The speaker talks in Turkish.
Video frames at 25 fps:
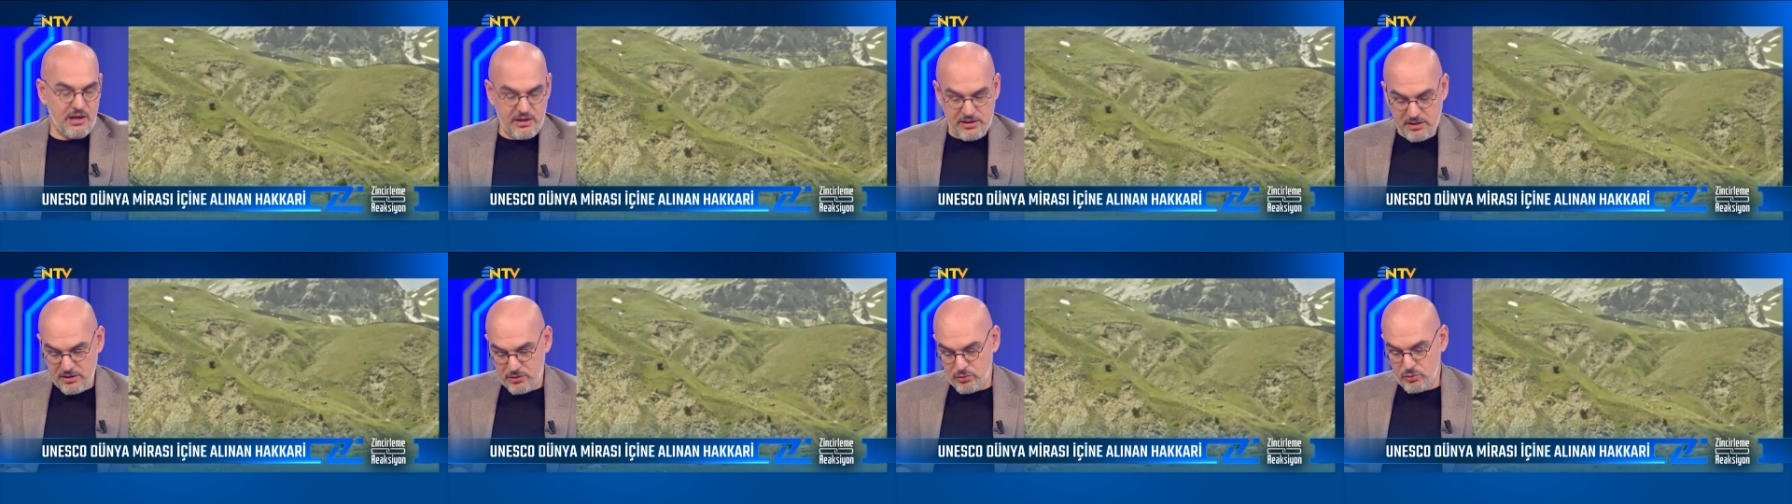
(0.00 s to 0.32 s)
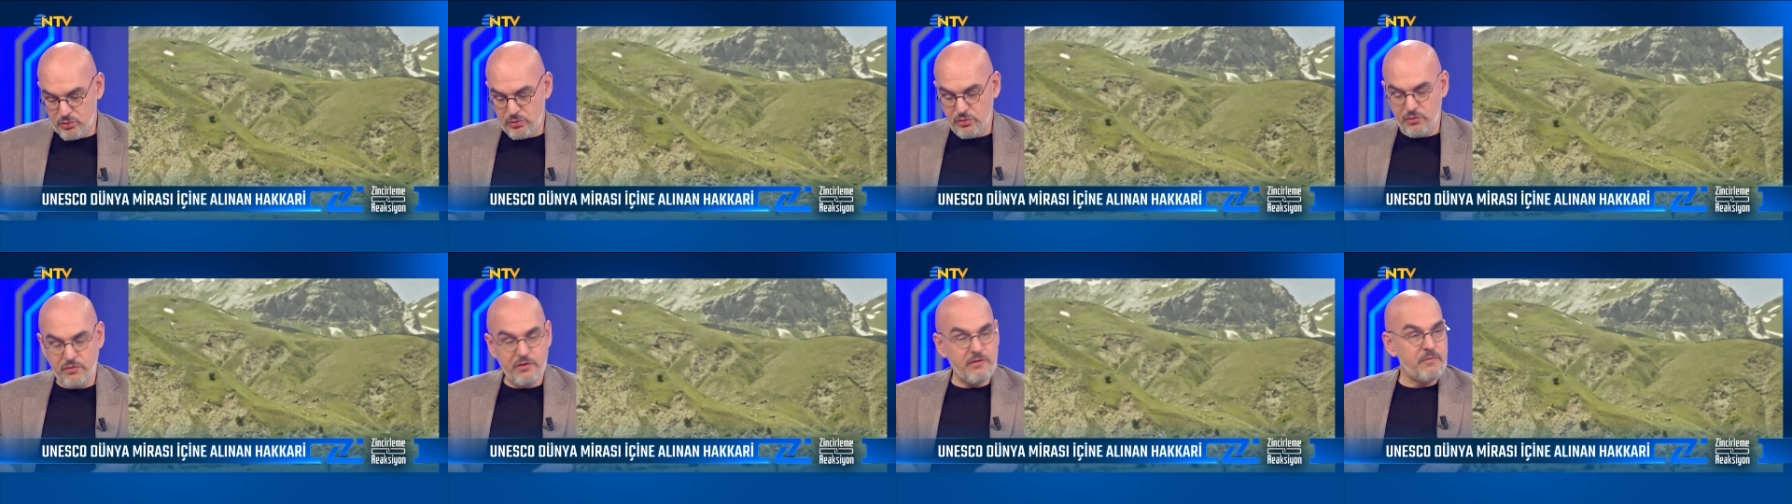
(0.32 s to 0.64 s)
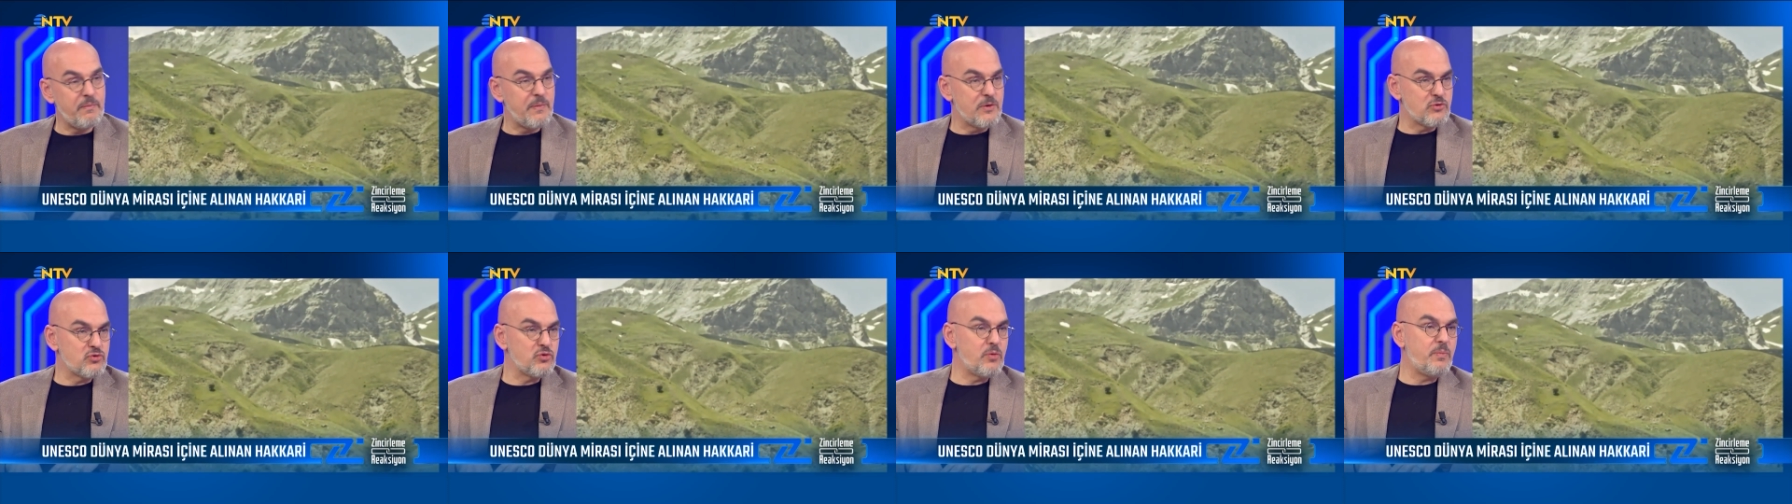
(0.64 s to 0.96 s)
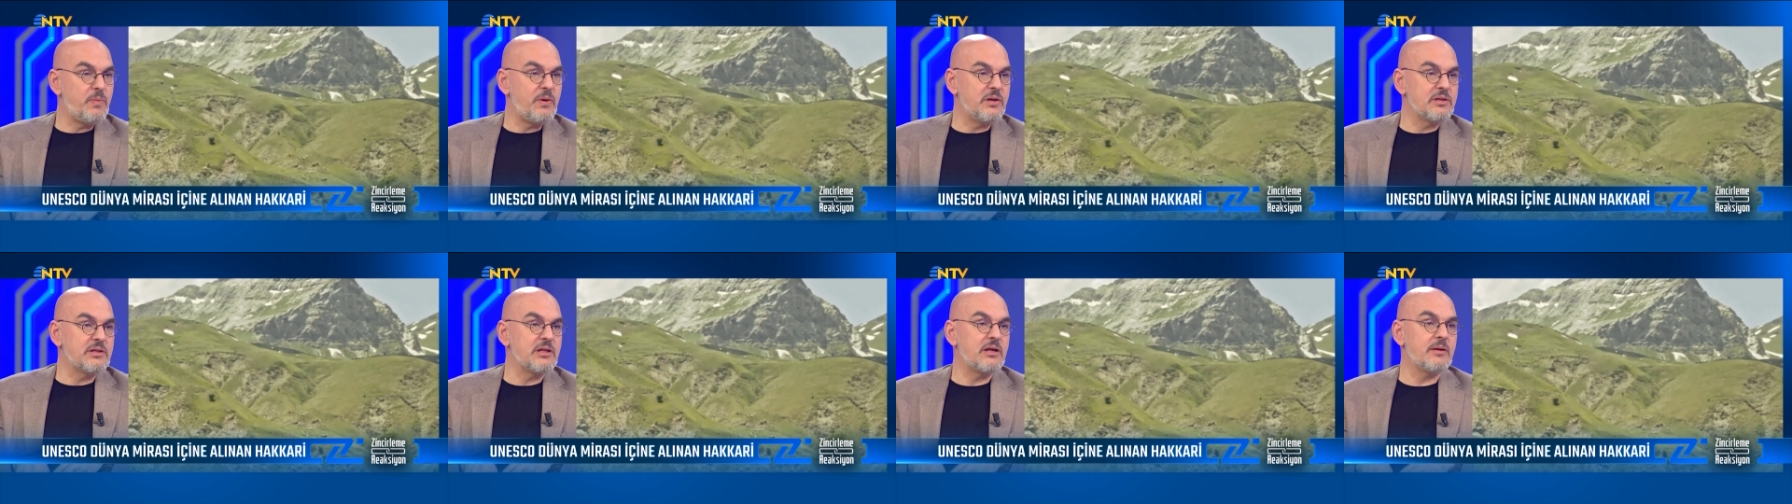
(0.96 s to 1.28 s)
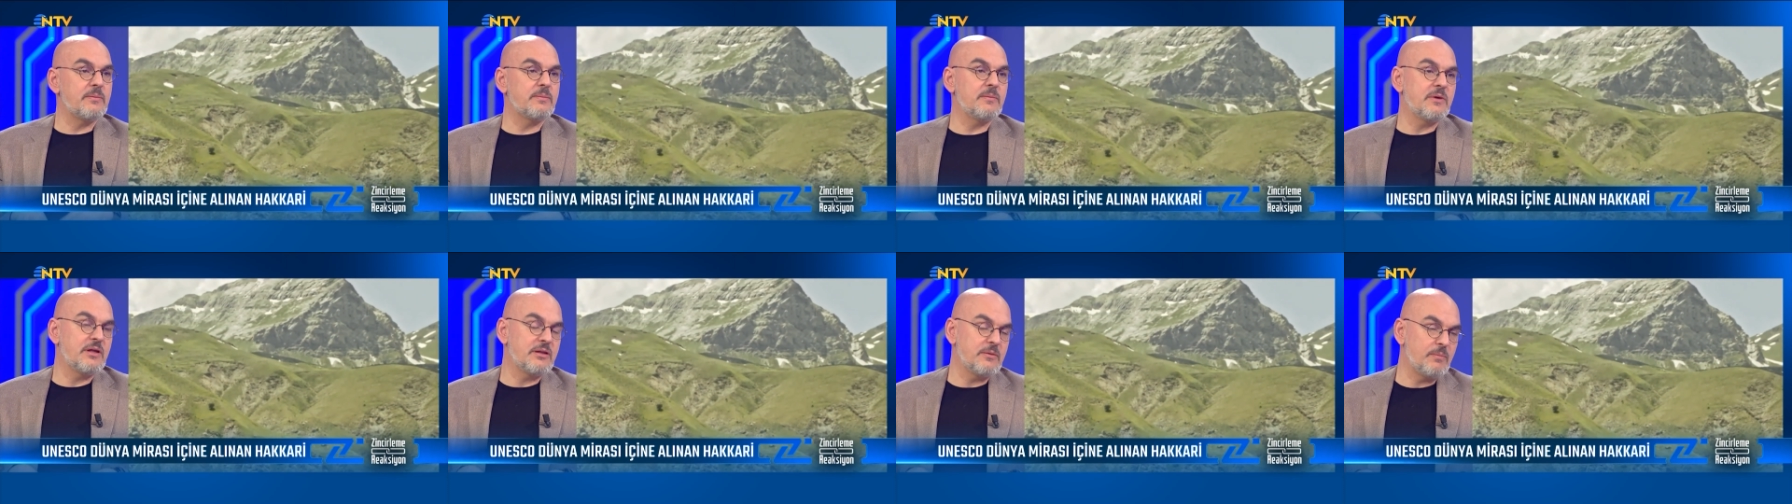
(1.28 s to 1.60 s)
Anadolu ve
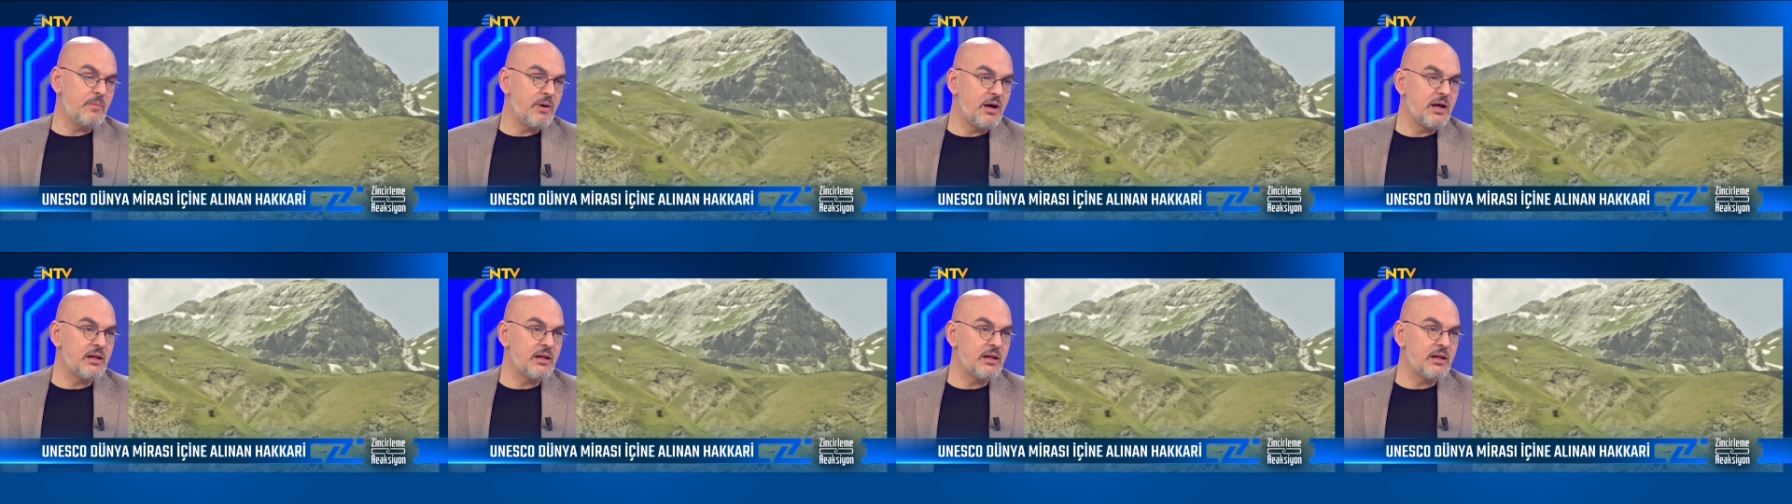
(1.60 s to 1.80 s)
Mezopotamya'nın